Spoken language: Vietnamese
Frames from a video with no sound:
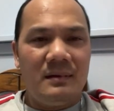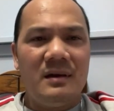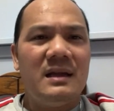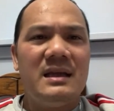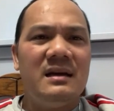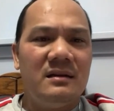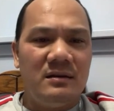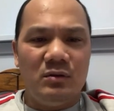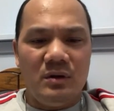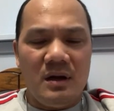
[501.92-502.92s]
đó là chiến lược
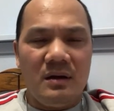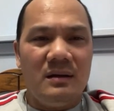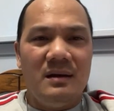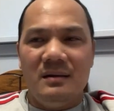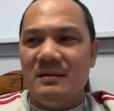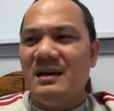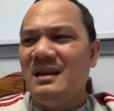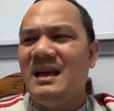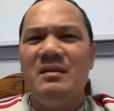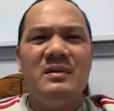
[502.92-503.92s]
của tụi nó các anh
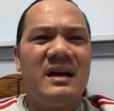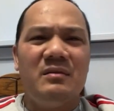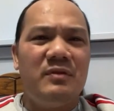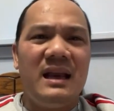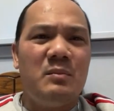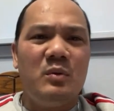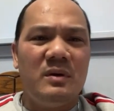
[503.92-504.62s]
chị không có cần phải là một